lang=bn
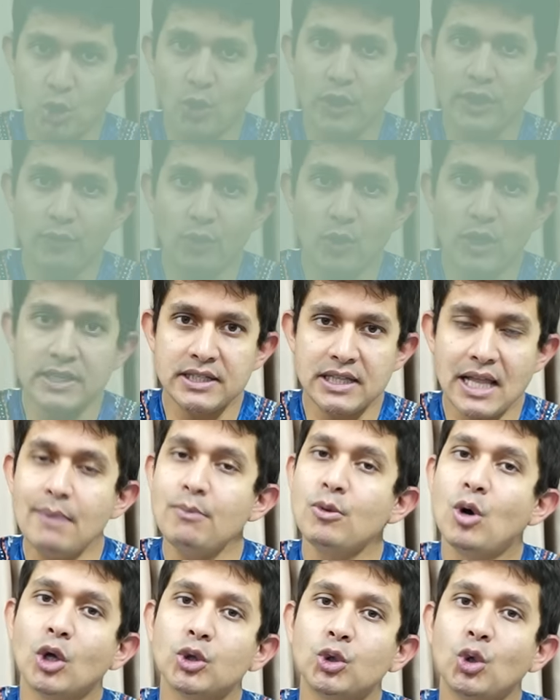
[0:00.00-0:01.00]
শরীফুল ইসলাম
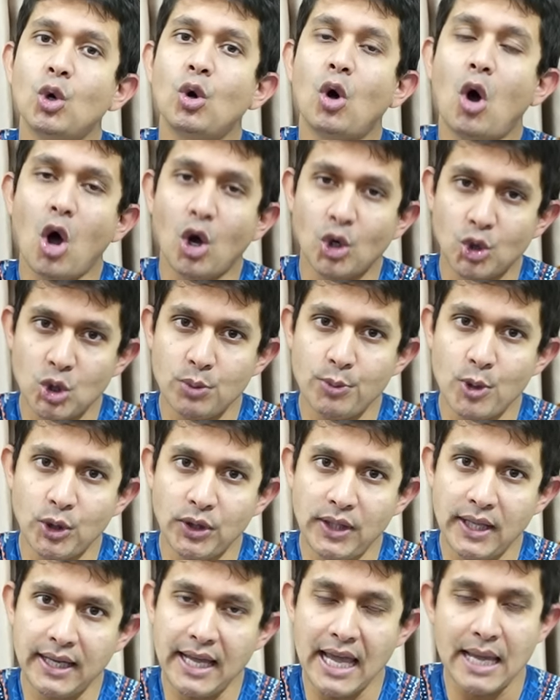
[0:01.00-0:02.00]
গত অক্টোবর
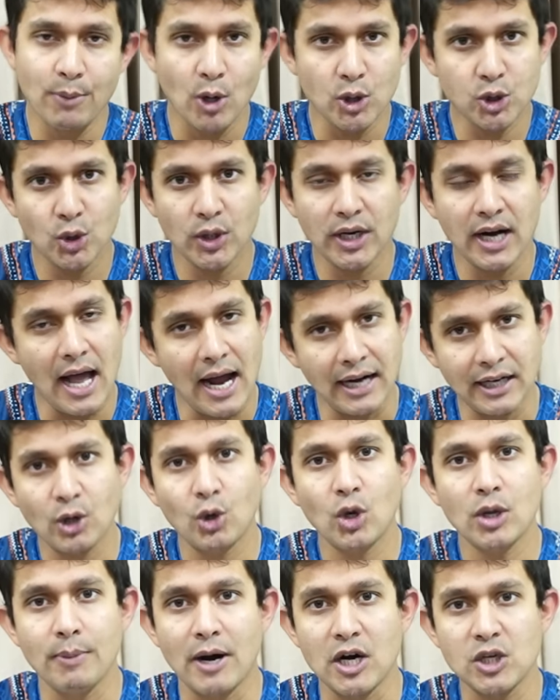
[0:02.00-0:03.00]
থেকে এই বছরের
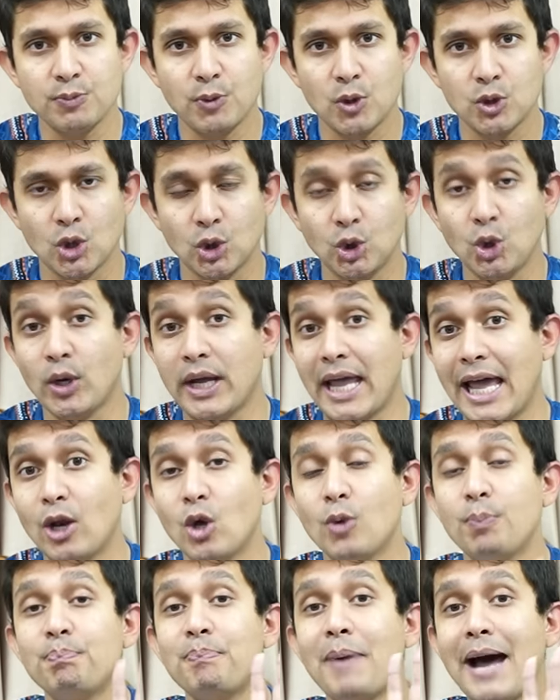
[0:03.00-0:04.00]
আঠারোই মার্চ পর্যন্ত গেল
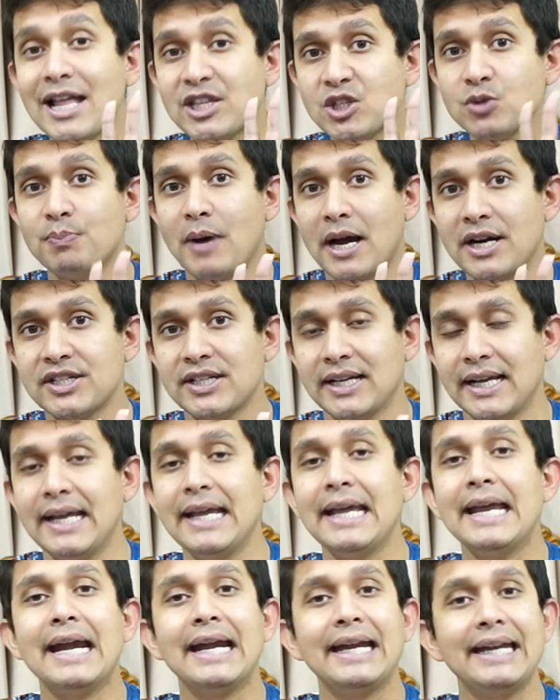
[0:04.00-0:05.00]
পাঁচ মাসে
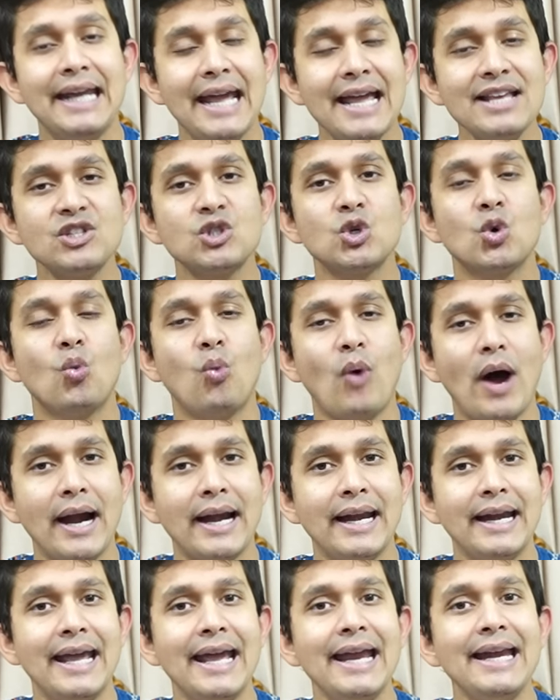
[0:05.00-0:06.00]
টেস্ট
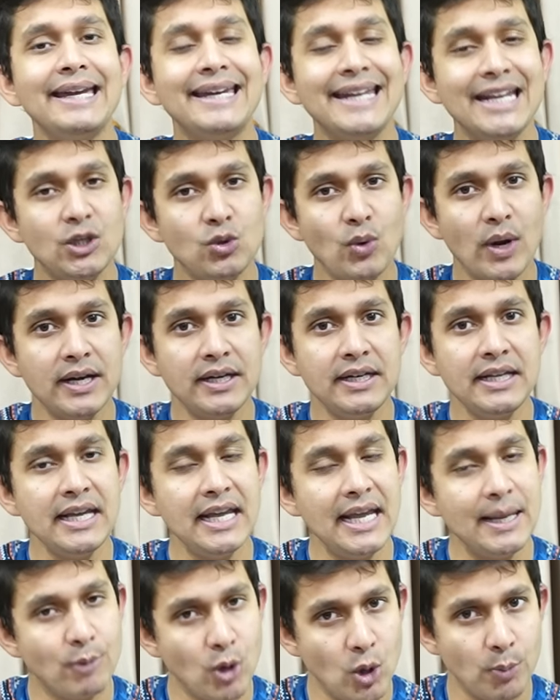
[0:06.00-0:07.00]
ডে টি টোয়েন্টি
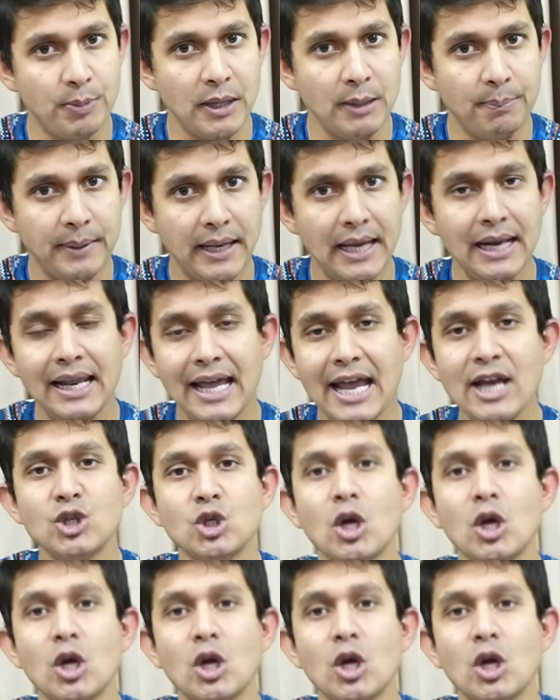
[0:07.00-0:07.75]
এবং বিপিএল এই